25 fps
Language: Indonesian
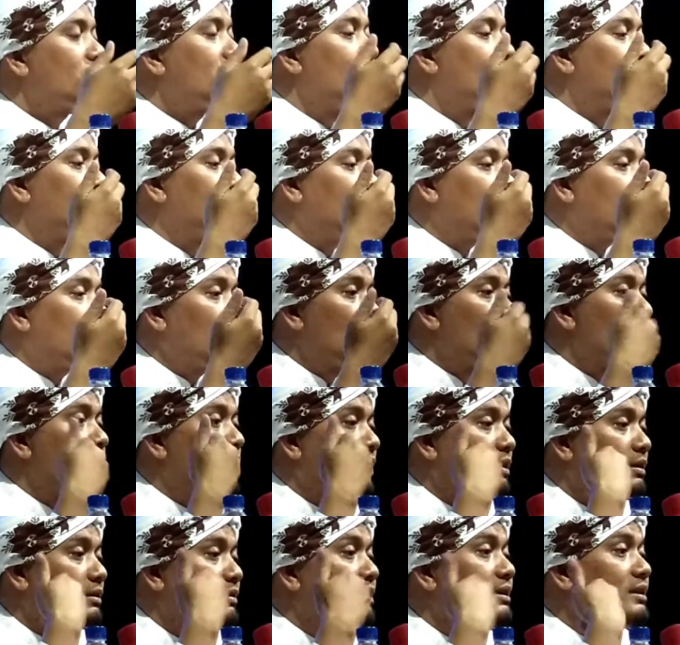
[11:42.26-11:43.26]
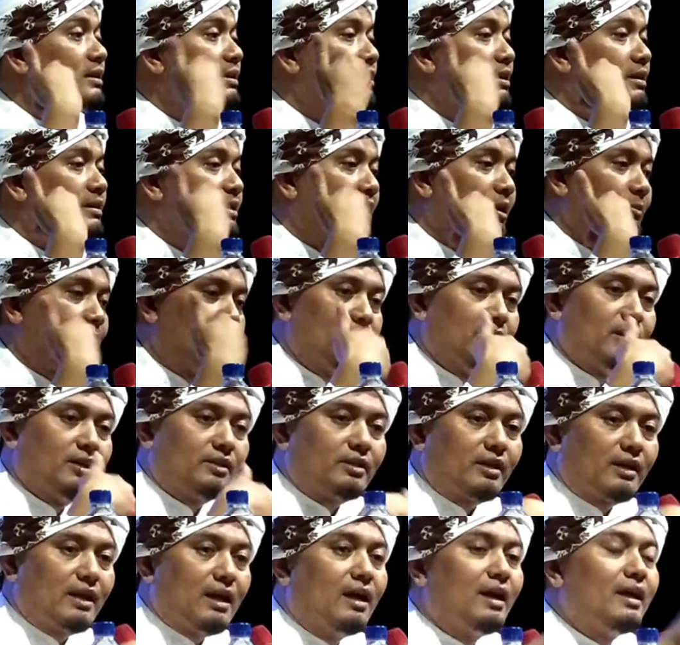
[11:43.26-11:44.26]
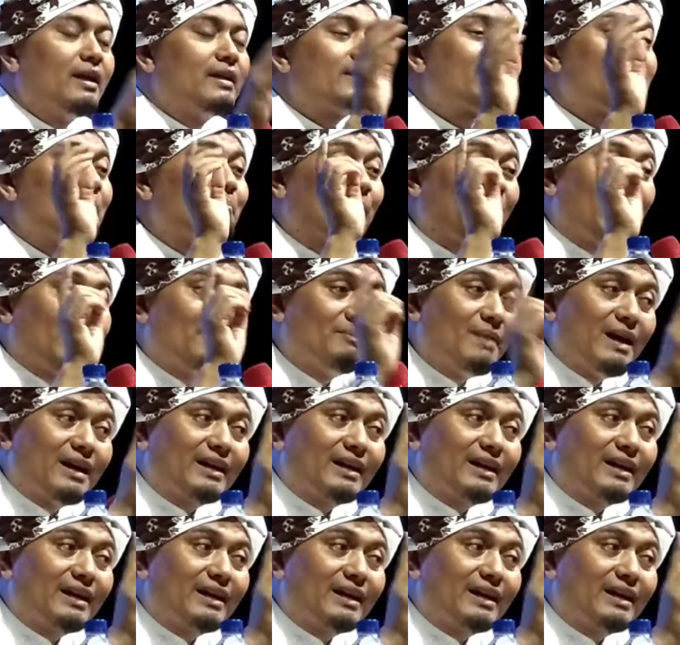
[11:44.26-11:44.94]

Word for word: sampai keluar dere dari betina sampai